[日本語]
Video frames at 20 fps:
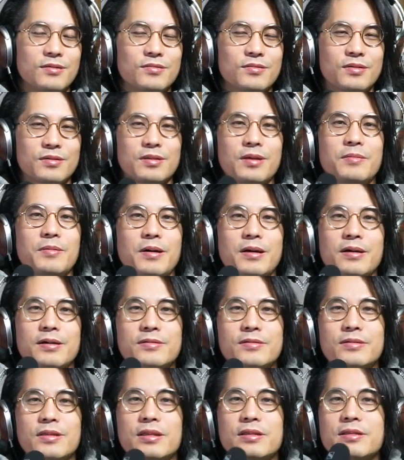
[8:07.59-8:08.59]
うのは多分あ
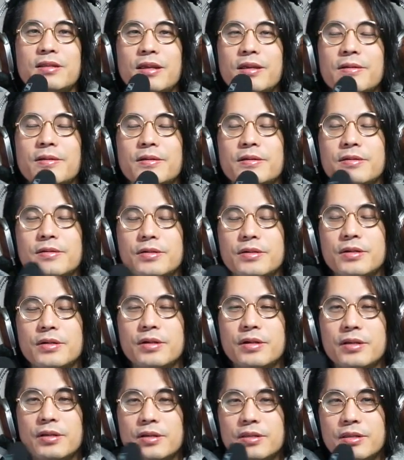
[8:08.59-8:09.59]
るんですね。
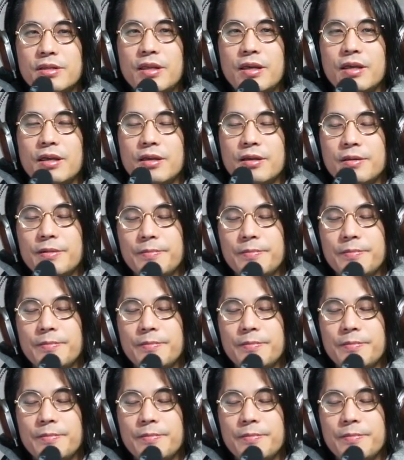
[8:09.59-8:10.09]
で、